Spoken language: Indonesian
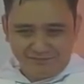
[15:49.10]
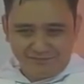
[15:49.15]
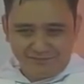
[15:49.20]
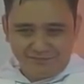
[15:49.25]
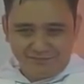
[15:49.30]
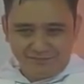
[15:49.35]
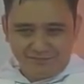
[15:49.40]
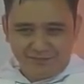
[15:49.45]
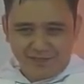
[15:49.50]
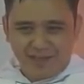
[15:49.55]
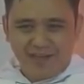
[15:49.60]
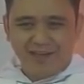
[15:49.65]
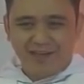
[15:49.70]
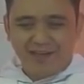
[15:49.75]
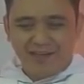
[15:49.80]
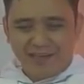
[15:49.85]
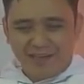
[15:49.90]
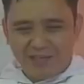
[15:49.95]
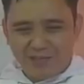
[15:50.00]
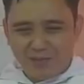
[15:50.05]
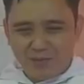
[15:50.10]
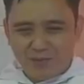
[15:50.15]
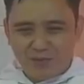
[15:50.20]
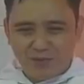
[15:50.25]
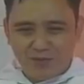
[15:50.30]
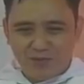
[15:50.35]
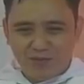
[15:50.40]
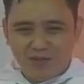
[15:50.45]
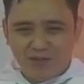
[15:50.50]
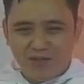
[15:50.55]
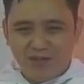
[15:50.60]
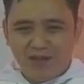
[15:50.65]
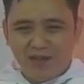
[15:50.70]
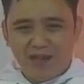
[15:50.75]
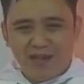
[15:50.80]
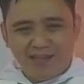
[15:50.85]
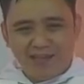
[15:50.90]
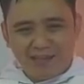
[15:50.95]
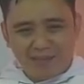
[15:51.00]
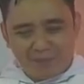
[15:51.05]
Karena Yesus
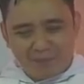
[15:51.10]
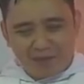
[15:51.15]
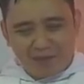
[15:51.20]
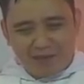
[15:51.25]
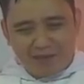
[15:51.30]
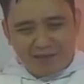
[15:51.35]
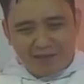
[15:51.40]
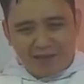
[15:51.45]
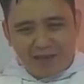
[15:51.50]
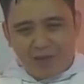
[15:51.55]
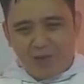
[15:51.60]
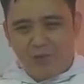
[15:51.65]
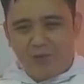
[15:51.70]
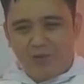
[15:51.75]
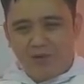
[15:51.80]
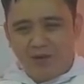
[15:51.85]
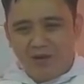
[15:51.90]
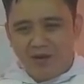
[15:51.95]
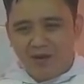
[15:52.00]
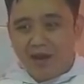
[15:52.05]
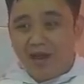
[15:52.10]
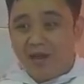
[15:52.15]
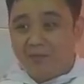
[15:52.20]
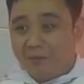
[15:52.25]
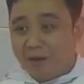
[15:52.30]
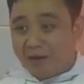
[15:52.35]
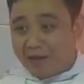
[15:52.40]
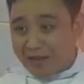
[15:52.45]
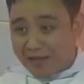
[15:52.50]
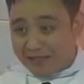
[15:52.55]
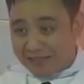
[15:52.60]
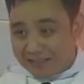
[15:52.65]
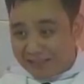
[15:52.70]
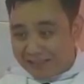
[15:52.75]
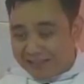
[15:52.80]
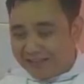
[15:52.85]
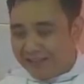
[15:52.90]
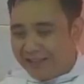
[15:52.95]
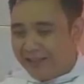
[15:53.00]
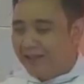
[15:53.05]
hanya pengen tahu apakah
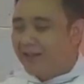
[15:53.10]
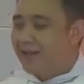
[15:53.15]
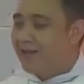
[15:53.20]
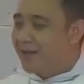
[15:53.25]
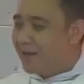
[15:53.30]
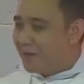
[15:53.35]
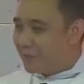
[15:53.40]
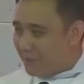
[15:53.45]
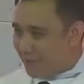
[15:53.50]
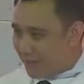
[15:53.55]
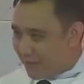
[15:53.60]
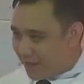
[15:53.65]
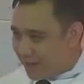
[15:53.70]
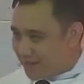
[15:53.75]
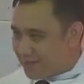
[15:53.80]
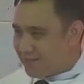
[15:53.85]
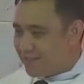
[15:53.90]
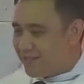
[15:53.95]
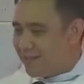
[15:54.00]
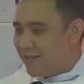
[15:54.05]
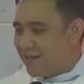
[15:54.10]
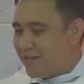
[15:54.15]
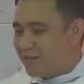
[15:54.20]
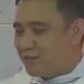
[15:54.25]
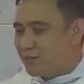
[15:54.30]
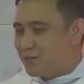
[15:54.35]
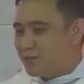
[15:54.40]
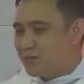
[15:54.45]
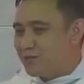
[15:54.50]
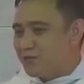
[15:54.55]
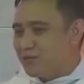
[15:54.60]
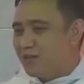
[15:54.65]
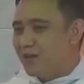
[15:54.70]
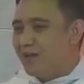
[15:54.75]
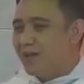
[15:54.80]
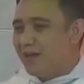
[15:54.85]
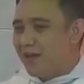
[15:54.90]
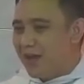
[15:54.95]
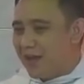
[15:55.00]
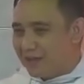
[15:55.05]
kita mengasihi Yesus
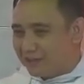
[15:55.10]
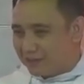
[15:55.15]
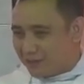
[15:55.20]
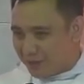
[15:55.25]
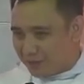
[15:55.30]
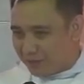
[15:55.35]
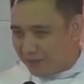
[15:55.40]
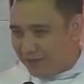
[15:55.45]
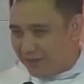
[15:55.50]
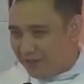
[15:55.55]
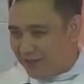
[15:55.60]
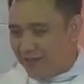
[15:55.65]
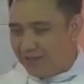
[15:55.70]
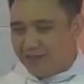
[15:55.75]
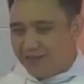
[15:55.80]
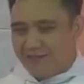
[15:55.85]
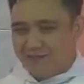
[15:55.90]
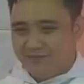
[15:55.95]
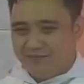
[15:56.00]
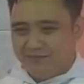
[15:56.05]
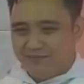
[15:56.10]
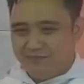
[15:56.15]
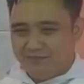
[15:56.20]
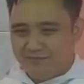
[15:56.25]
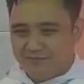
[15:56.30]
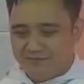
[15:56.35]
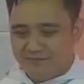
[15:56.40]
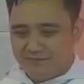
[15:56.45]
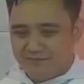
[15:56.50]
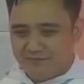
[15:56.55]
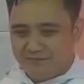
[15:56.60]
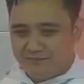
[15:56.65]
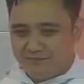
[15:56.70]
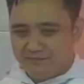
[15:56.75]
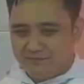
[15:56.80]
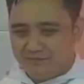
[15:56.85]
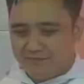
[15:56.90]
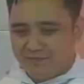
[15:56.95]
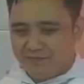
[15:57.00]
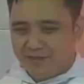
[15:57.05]
atau tidak.
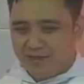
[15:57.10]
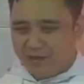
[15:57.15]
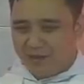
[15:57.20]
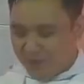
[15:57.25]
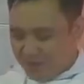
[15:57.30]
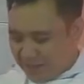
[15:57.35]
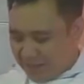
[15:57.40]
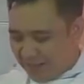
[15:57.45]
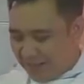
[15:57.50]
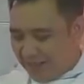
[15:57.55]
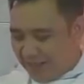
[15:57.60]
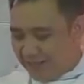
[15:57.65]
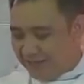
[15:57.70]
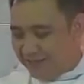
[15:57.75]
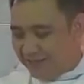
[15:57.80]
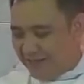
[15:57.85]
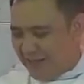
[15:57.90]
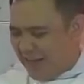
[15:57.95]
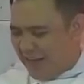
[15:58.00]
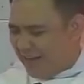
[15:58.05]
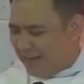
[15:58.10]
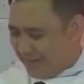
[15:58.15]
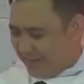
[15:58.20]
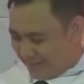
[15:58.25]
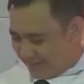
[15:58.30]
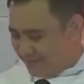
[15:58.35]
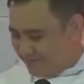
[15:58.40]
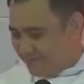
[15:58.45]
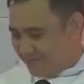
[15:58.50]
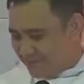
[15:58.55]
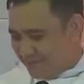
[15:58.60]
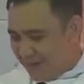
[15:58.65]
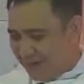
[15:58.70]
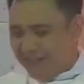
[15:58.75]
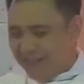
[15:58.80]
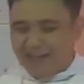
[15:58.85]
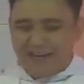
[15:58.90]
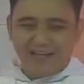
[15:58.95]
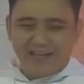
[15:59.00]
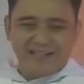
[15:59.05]
Kalau saya lihat ya
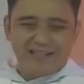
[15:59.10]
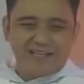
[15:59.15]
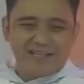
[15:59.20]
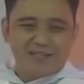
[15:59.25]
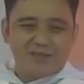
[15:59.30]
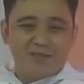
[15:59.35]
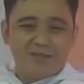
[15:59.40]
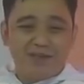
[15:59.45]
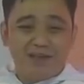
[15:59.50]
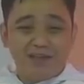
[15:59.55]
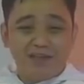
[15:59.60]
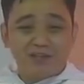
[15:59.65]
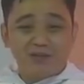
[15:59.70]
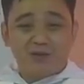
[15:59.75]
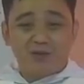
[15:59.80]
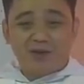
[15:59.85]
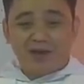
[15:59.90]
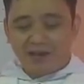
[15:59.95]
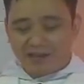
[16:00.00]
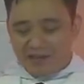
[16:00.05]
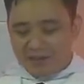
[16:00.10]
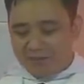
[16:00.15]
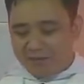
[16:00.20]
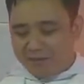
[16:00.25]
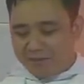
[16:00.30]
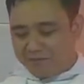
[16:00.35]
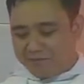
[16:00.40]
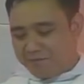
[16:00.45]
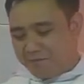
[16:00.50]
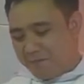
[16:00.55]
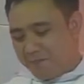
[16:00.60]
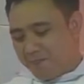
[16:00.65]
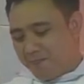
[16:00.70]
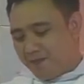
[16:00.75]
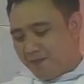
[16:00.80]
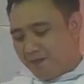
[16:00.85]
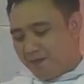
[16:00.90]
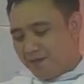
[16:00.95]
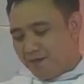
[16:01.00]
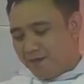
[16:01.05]
panggilan saya sebagai seorang imam,
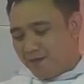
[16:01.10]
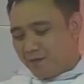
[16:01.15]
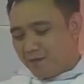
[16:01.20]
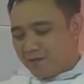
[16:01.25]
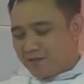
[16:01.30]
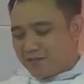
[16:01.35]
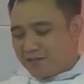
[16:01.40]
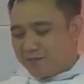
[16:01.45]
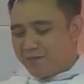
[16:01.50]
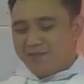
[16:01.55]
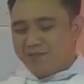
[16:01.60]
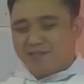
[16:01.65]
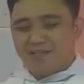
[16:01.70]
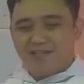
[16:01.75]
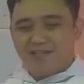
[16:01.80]
kok saya bisa jadi